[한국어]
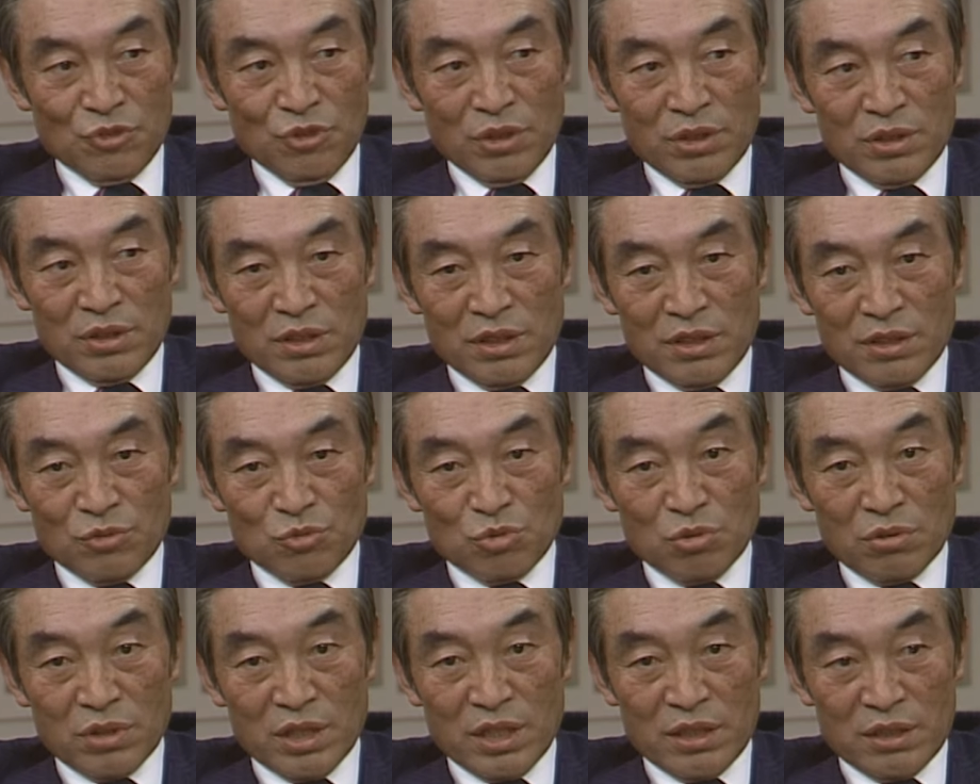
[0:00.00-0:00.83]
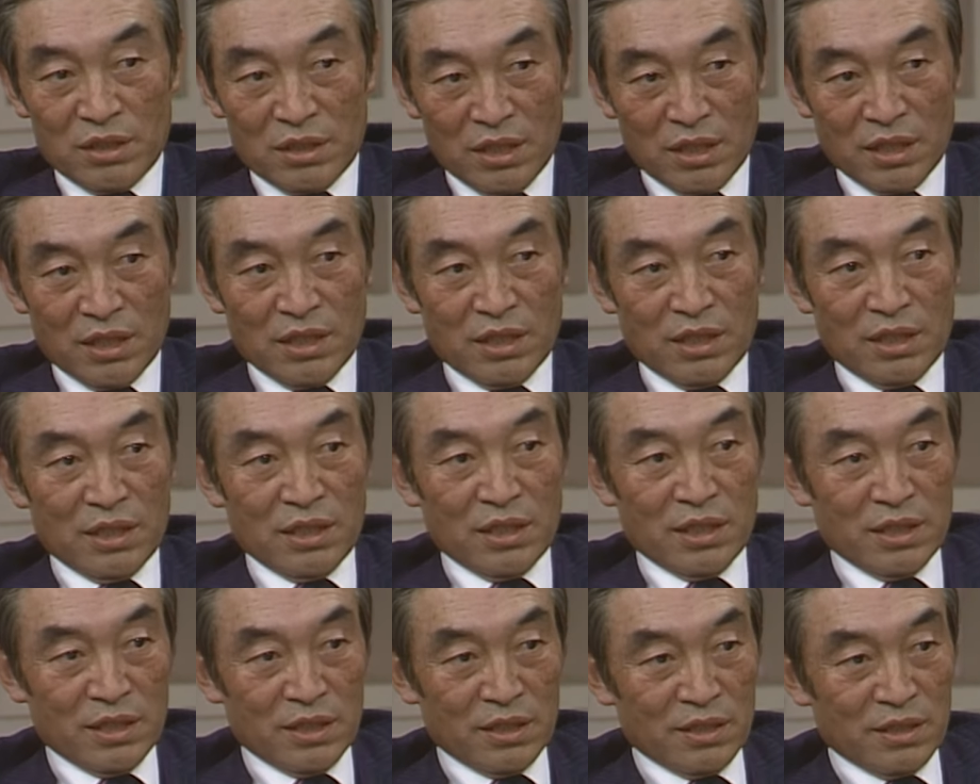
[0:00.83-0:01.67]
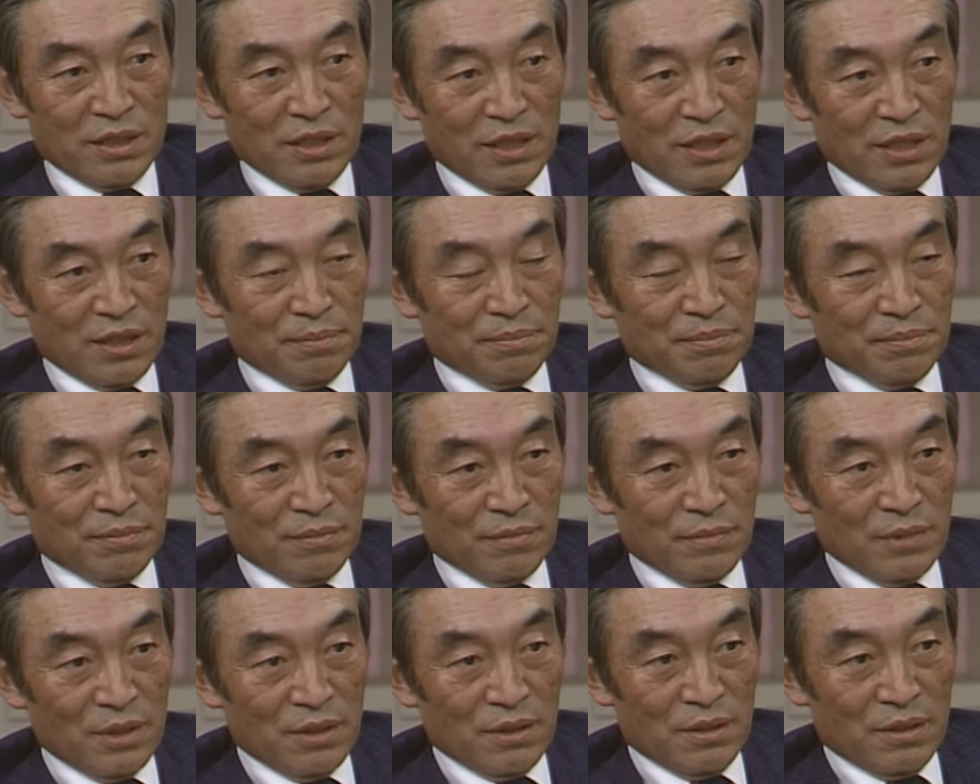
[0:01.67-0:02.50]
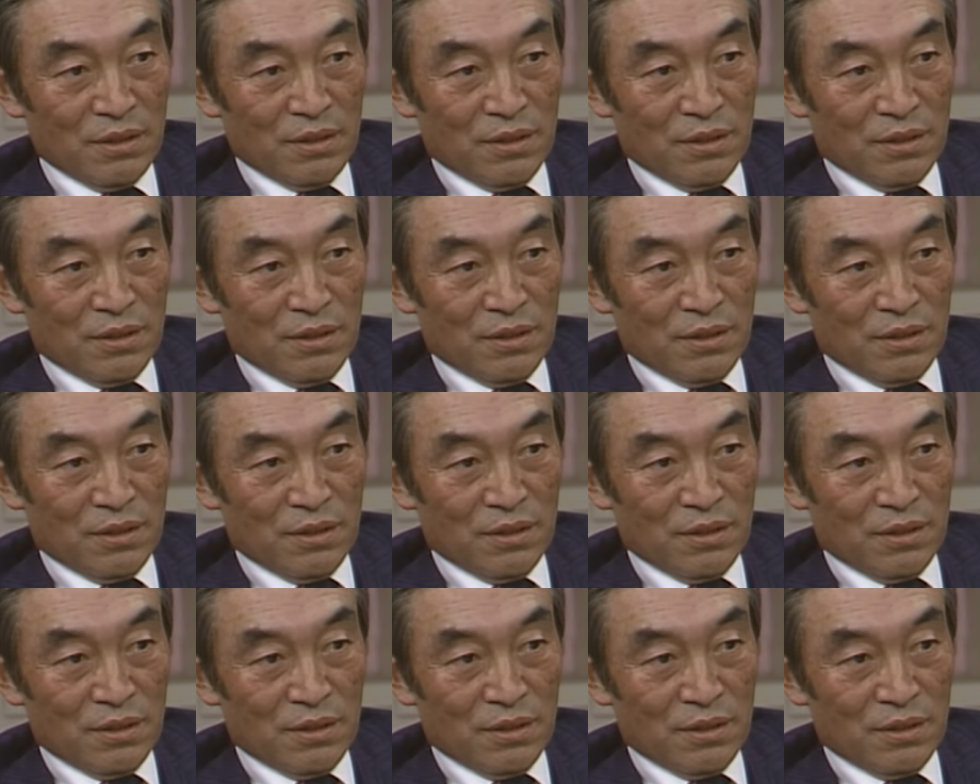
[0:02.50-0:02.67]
되는 게 좋겠다 하는 네. 사람. 네.